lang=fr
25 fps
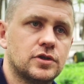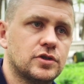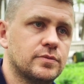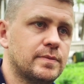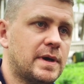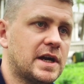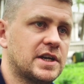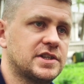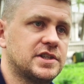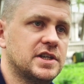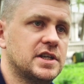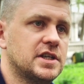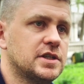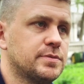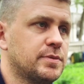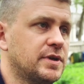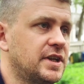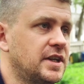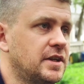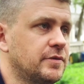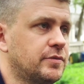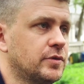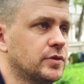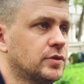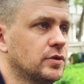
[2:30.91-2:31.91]
marchais, je
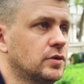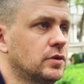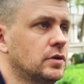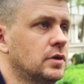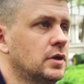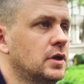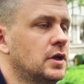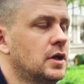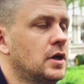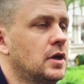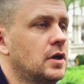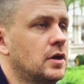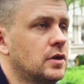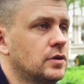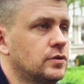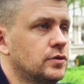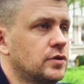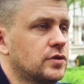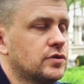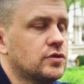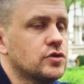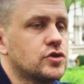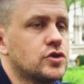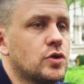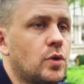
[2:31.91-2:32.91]
prenais des photos de
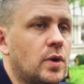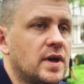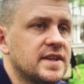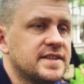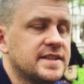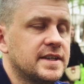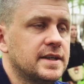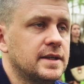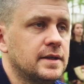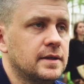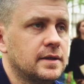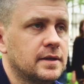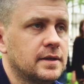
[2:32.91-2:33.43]
ce que je croisais.